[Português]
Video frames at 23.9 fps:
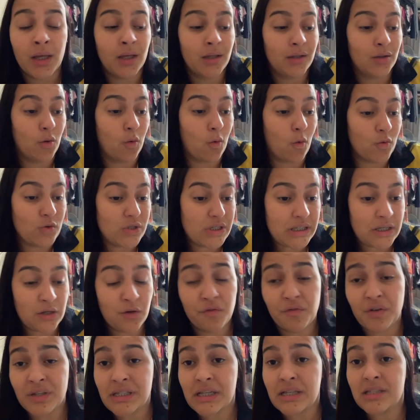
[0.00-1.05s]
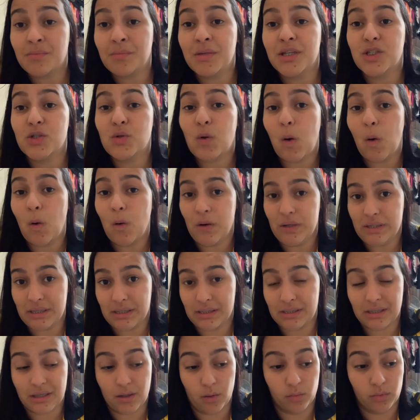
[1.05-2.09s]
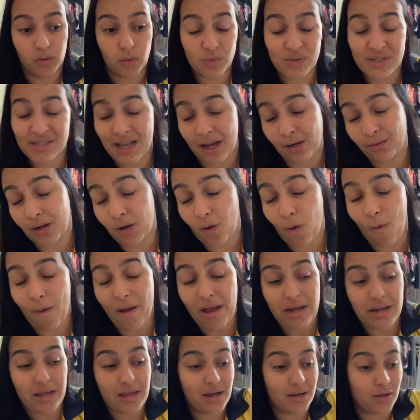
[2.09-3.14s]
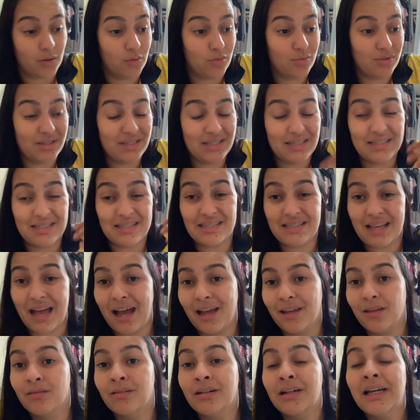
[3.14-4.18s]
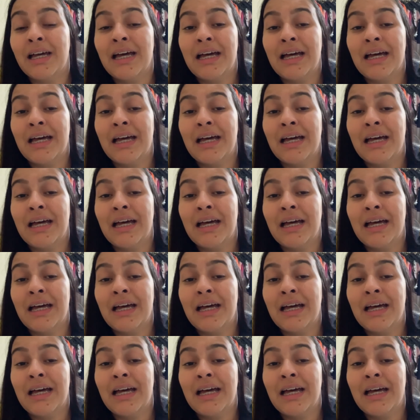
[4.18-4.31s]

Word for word: que eu consigo fazer as minhas coisas, que eu não saio na correria, que eu não saio